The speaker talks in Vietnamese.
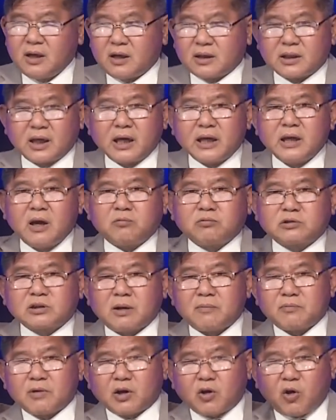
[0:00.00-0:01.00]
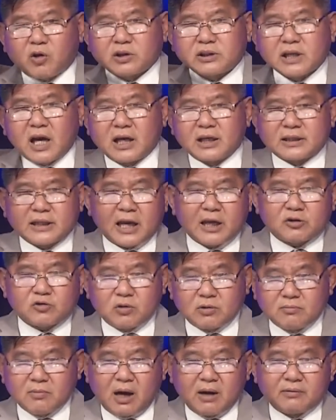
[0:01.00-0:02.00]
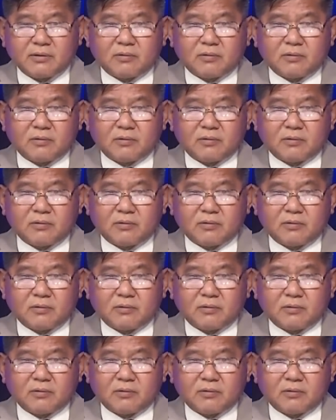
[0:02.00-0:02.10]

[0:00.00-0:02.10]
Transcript: người ta nghĩ ông Trump là con rời sai xuống bởi